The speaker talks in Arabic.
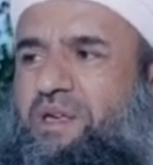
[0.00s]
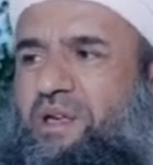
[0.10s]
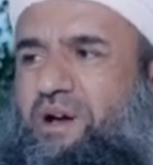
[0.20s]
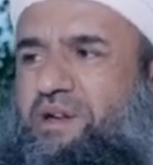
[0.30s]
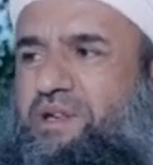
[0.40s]

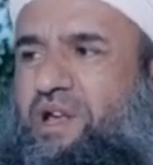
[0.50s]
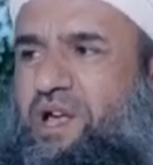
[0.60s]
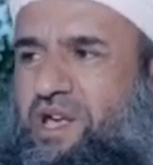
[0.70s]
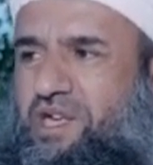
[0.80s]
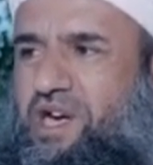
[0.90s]
يعني
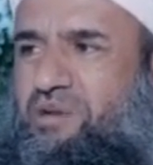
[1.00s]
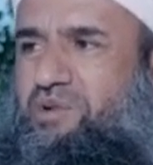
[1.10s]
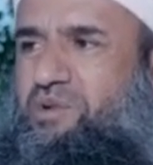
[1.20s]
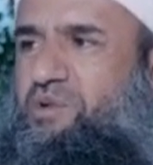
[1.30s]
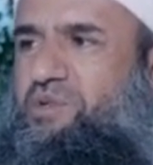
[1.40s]
كالحجاج
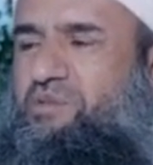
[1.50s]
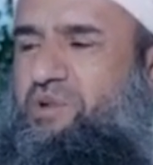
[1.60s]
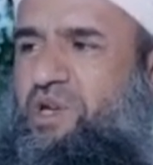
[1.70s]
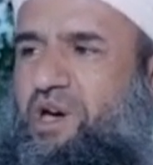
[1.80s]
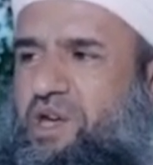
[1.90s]
بن يوسف
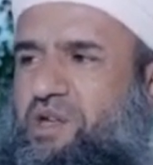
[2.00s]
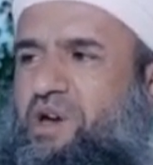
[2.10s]
وكغيرهم